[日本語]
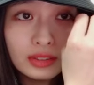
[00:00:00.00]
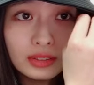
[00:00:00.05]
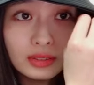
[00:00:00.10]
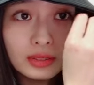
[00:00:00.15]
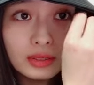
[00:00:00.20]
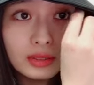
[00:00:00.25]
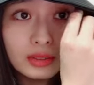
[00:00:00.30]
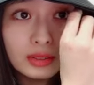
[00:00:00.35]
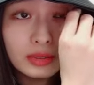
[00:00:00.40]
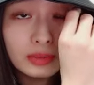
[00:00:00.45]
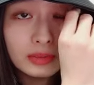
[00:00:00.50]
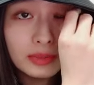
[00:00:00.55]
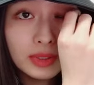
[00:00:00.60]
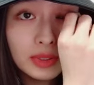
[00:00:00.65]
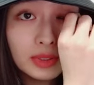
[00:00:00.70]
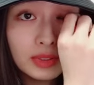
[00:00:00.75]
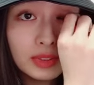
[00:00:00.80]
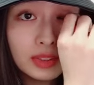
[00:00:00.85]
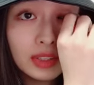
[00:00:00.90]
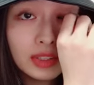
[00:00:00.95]
そう見
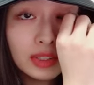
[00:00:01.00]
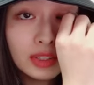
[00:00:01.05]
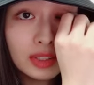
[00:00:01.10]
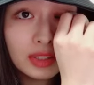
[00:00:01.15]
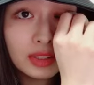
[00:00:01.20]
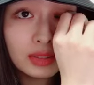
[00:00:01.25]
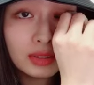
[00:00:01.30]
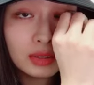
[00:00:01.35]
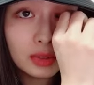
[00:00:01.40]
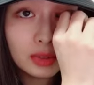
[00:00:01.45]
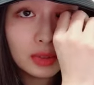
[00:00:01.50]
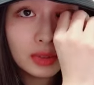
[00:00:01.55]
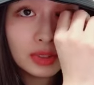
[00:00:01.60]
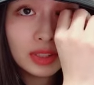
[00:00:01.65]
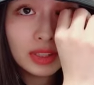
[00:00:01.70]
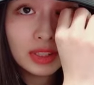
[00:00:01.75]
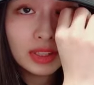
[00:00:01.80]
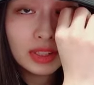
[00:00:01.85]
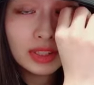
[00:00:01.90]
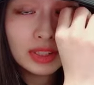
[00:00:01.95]
とったんだけど途中
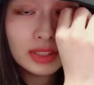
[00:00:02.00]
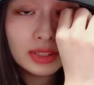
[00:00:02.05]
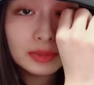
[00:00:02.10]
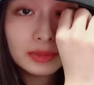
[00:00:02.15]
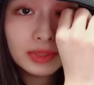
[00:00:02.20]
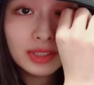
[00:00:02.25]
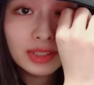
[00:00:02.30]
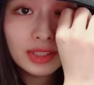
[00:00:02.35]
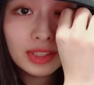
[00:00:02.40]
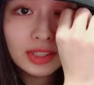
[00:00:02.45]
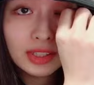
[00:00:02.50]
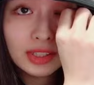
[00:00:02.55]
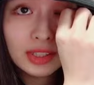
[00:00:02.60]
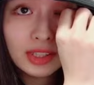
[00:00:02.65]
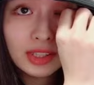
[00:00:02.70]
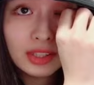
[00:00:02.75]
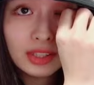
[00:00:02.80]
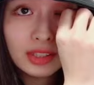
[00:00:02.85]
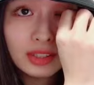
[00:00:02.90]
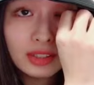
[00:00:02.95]
で寝てしまったで
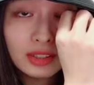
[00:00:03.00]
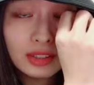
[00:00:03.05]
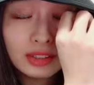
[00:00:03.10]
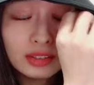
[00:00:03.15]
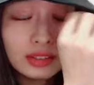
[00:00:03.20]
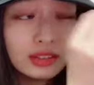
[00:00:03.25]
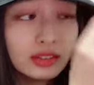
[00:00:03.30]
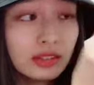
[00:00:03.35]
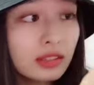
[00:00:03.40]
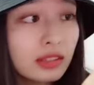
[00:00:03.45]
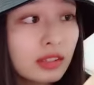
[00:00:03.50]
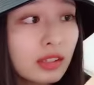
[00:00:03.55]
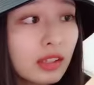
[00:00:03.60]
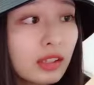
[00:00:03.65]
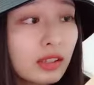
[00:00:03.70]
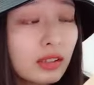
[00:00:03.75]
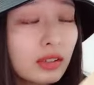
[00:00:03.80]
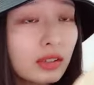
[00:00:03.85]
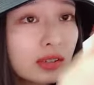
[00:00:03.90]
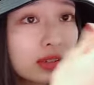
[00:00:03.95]
な、結
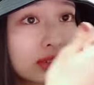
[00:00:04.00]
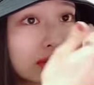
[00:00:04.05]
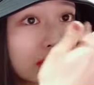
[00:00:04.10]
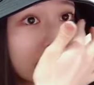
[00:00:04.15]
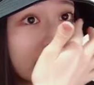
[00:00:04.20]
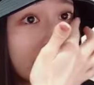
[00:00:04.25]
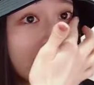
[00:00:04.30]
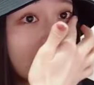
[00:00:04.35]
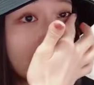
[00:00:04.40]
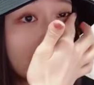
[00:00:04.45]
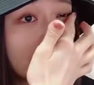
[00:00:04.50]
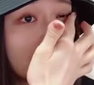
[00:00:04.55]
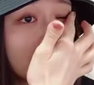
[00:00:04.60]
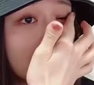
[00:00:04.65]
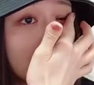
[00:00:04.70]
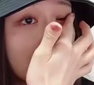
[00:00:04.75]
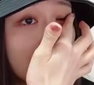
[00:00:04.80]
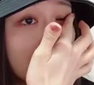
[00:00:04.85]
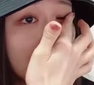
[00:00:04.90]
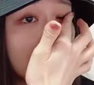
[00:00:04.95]
局
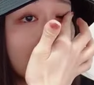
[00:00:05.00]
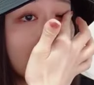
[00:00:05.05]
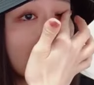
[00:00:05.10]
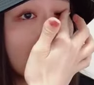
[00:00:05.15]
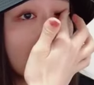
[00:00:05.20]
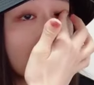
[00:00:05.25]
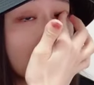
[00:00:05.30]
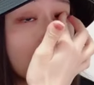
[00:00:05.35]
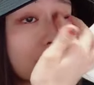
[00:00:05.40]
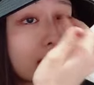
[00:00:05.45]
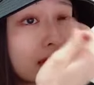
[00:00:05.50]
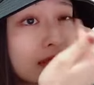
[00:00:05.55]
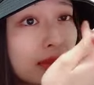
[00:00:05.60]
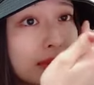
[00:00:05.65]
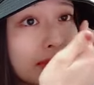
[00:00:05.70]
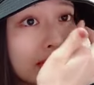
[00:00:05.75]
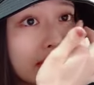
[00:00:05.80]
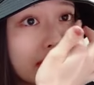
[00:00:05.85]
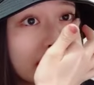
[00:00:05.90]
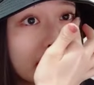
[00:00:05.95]
ごわまでしか
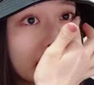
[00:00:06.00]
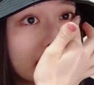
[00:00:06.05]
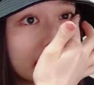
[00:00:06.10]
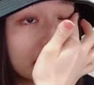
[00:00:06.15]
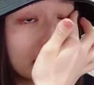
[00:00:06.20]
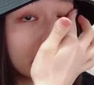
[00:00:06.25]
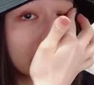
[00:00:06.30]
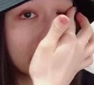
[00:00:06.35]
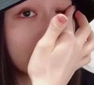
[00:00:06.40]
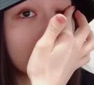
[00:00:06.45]
見てないけど。